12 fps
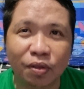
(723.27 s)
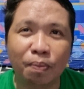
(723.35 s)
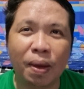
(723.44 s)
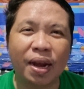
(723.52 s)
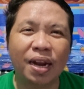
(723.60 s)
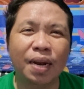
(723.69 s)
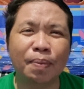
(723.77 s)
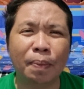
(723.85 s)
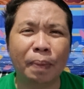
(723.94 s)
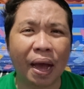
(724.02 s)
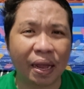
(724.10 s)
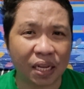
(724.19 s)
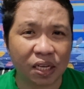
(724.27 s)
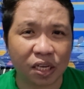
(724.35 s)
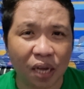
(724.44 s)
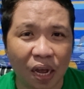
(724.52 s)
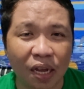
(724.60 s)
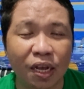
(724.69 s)
So parang napapani
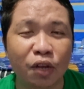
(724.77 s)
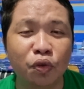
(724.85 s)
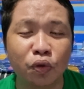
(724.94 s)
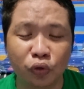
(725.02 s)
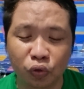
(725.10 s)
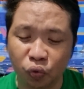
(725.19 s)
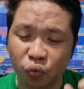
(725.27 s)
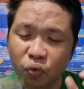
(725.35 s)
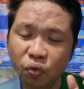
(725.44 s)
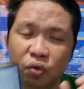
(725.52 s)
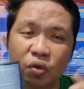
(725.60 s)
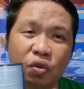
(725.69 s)
siya. Ganun yung